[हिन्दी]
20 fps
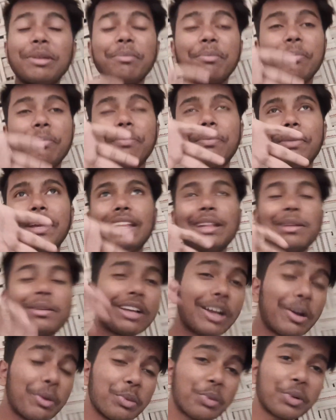मैं मैं पहले
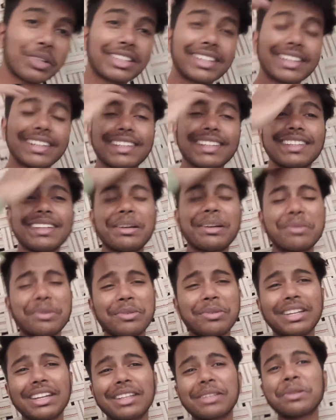भी गाँव में बहुत रहता था
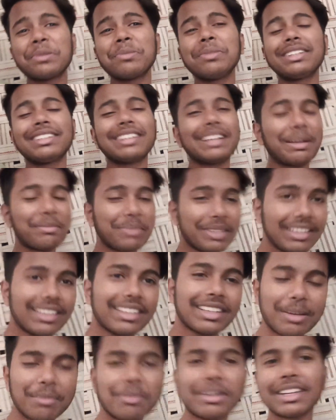अभी भी रहता हूँ बट अभी
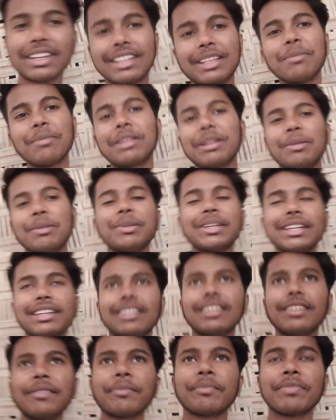कम कर दिया मतलब अभी
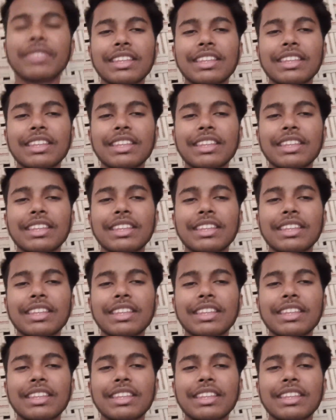कैसा